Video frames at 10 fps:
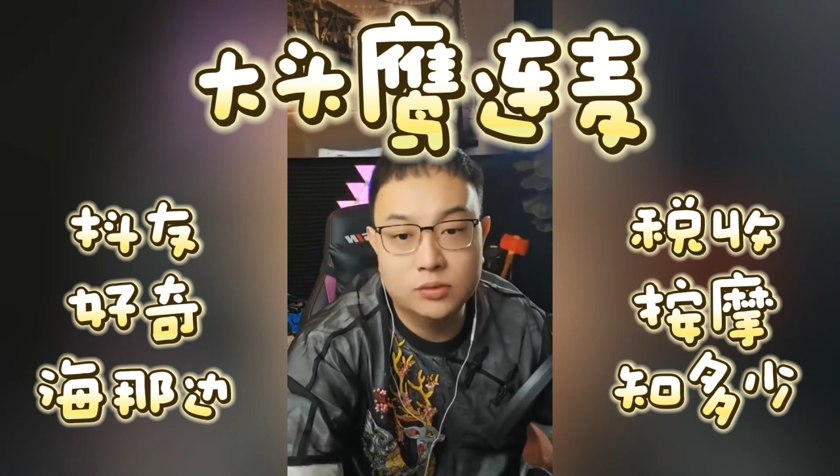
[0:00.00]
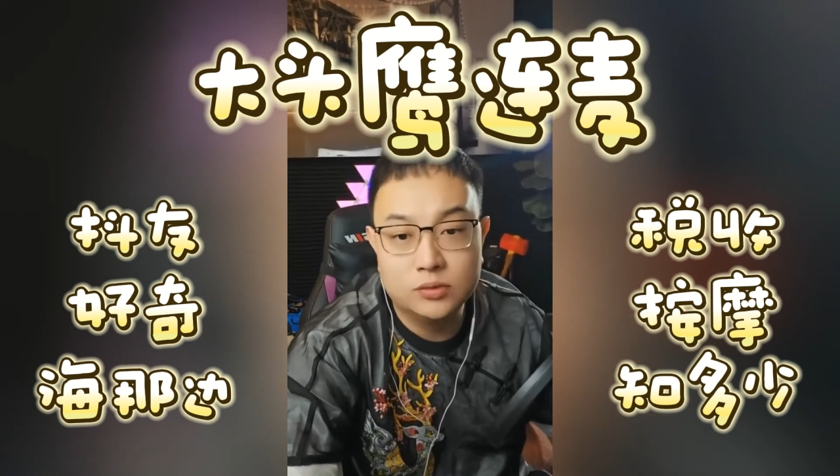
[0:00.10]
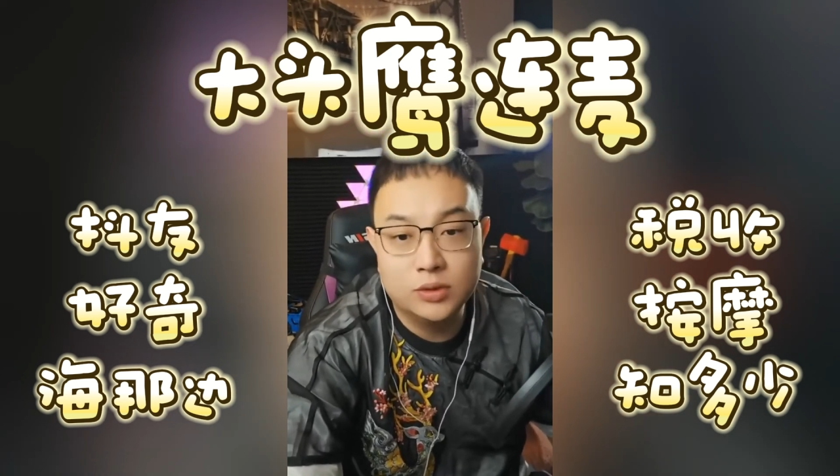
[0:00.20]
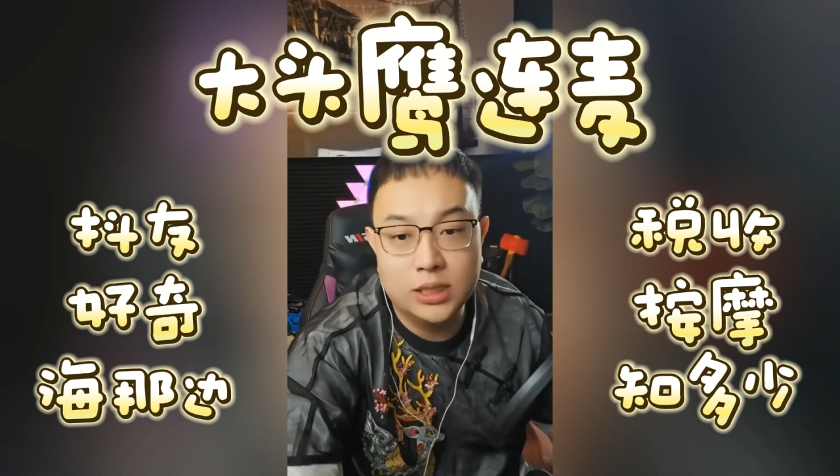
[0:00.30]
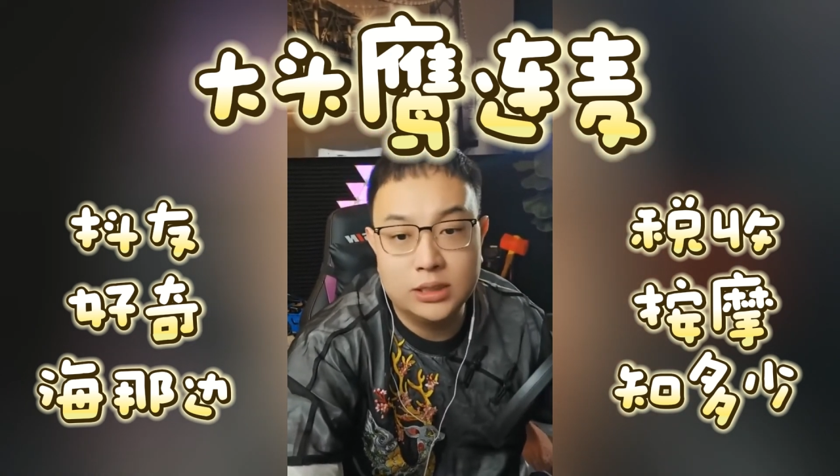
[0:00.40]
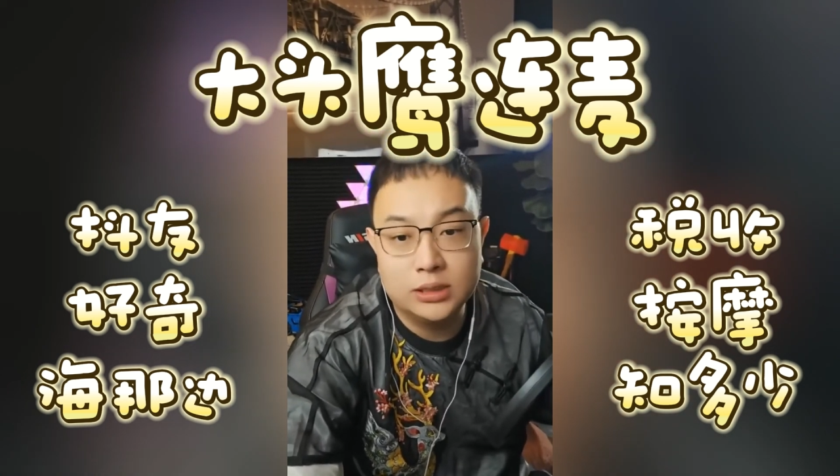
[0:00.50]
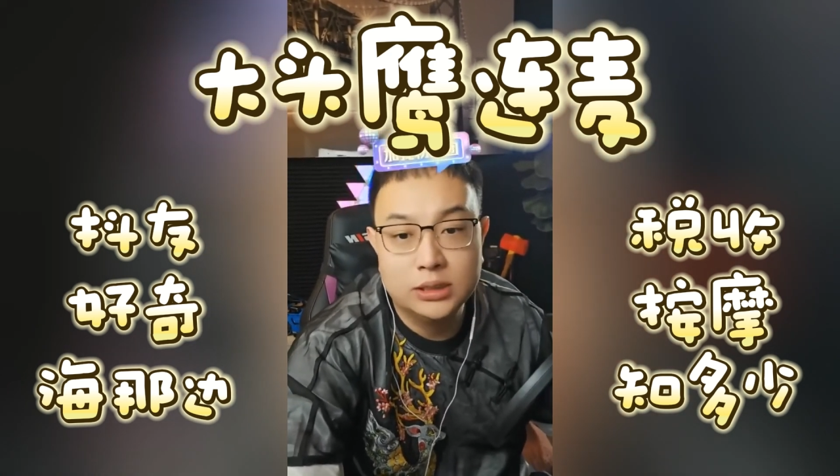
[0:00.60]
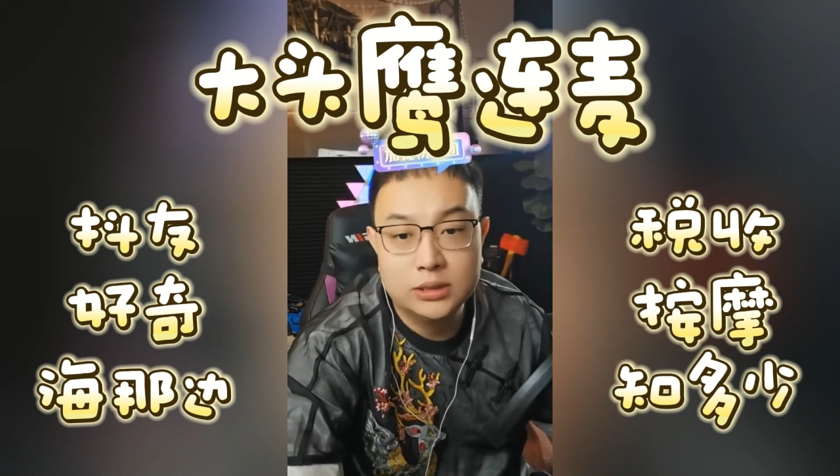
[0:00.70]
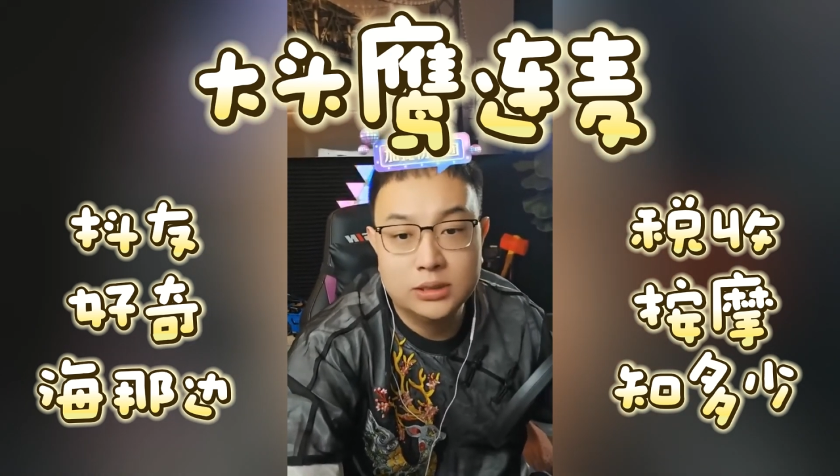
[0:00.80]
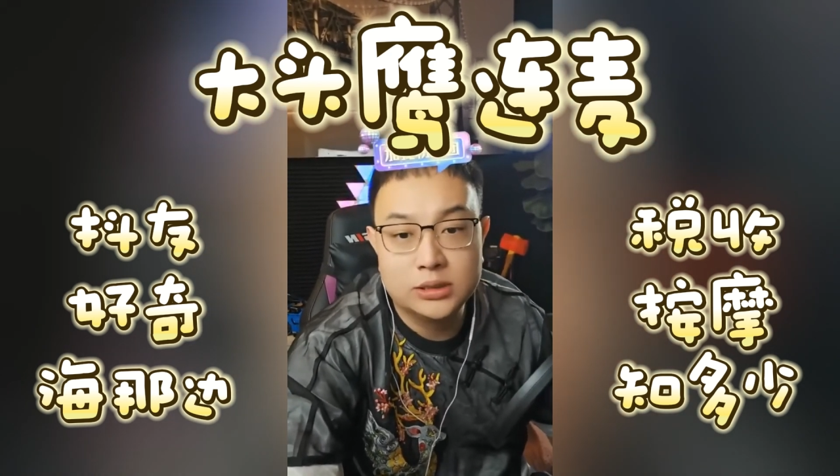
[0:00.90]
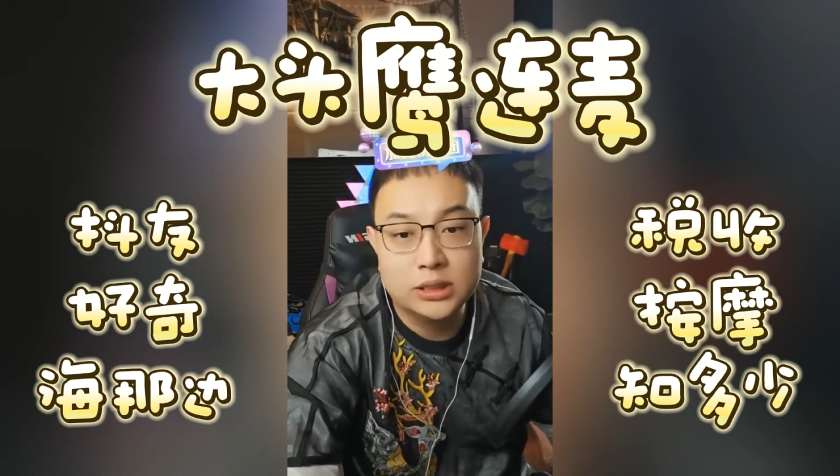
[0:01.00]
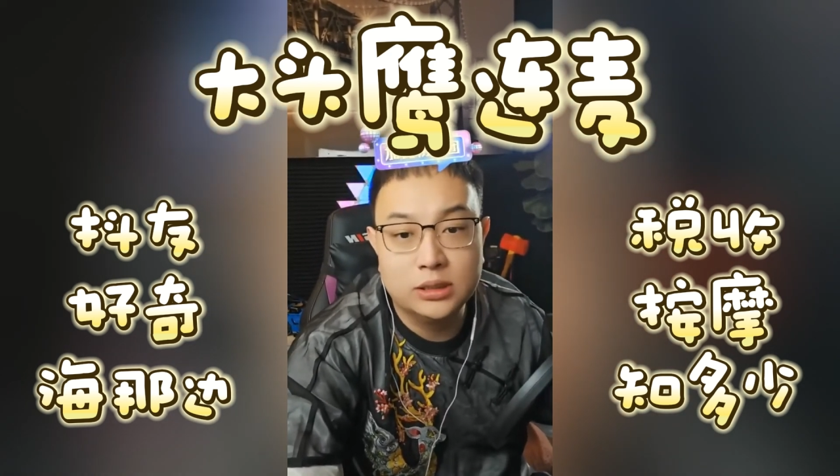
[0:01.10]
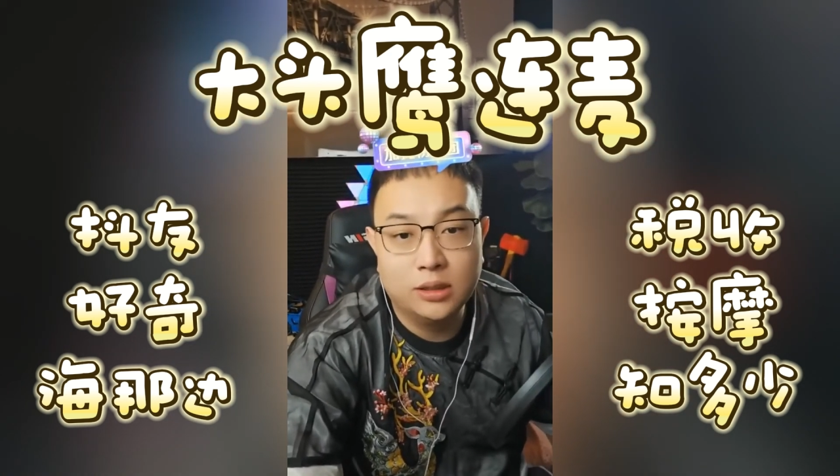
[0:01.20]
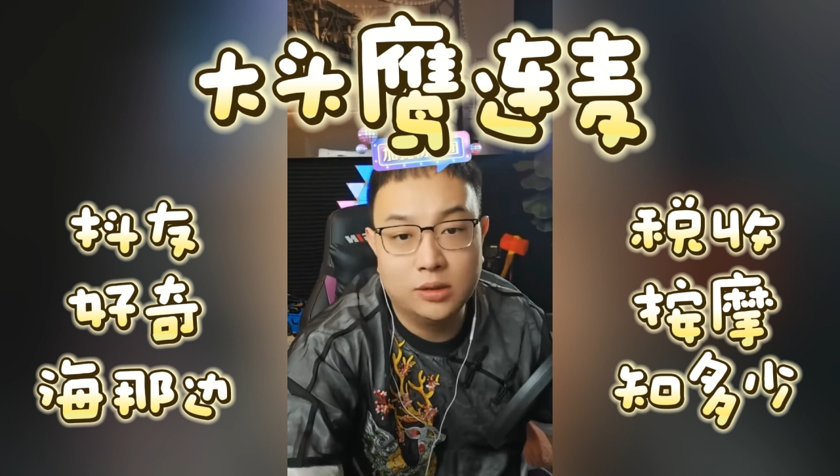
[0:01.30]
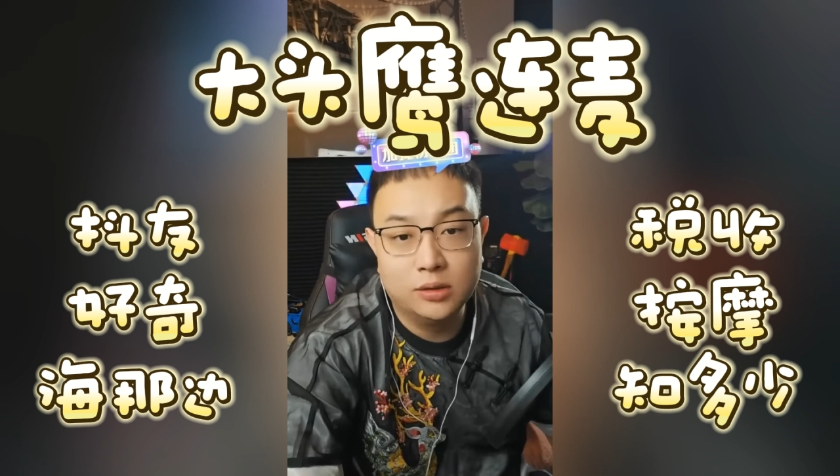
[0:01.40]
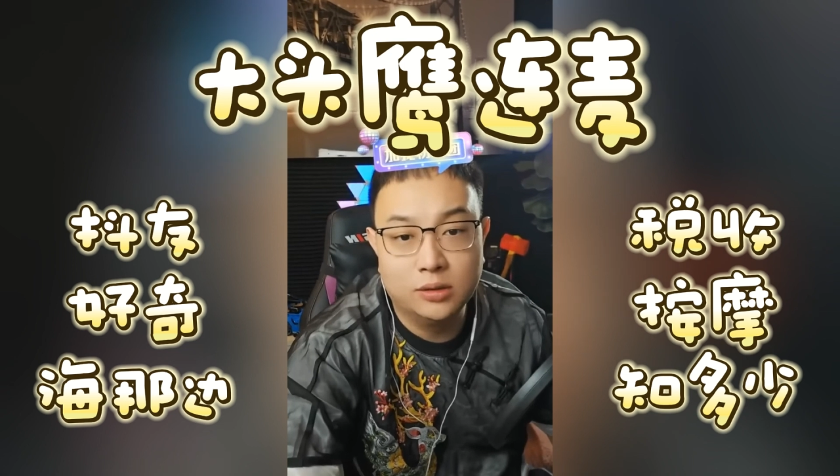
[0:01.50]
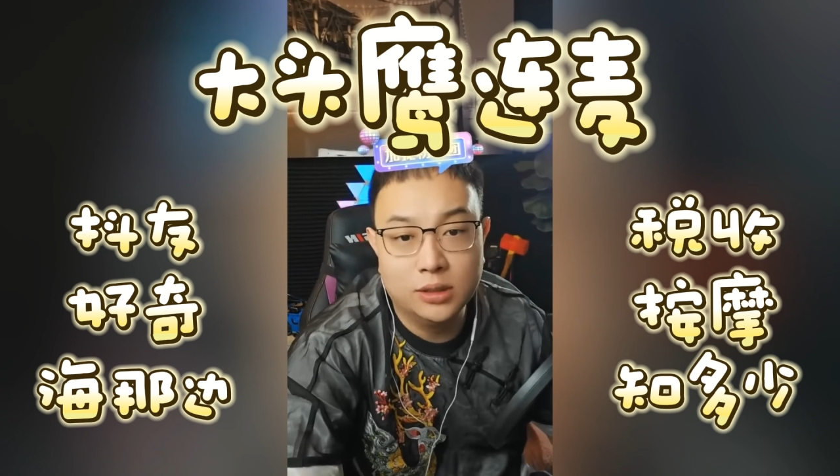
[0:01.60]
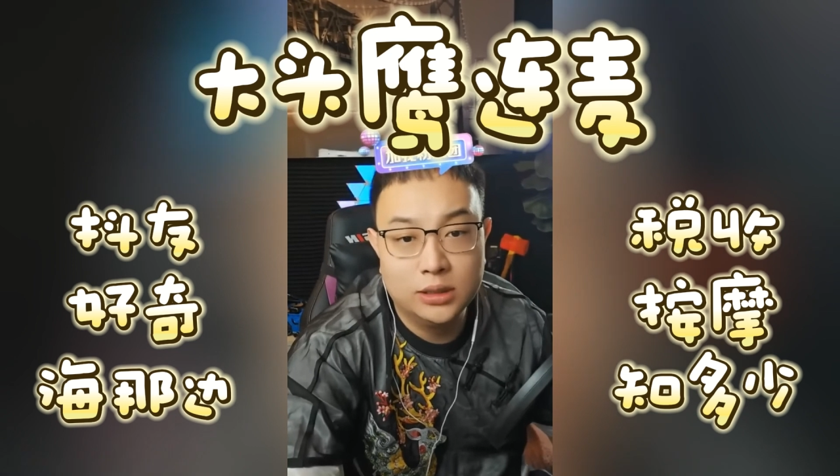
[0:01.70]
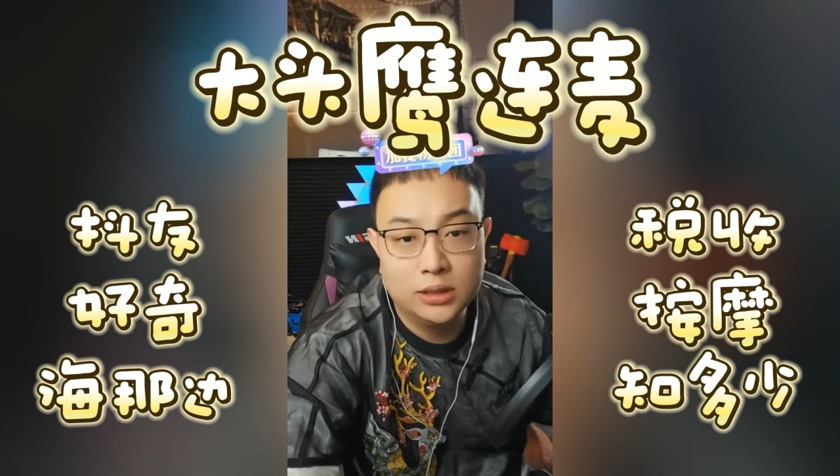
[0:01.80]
工去干去了，那谁能好了啊？